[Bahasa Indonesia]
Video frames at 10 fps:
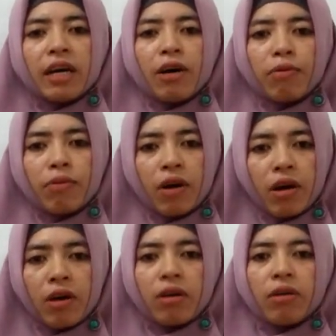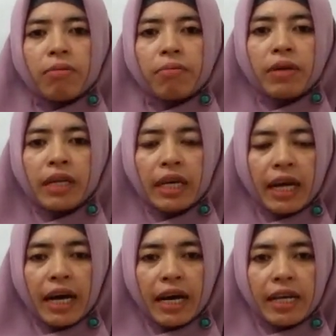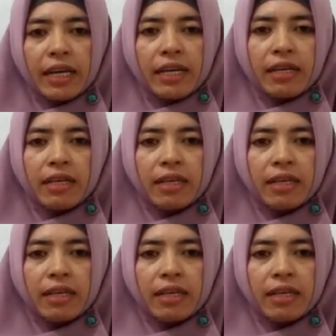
yang Allah berikan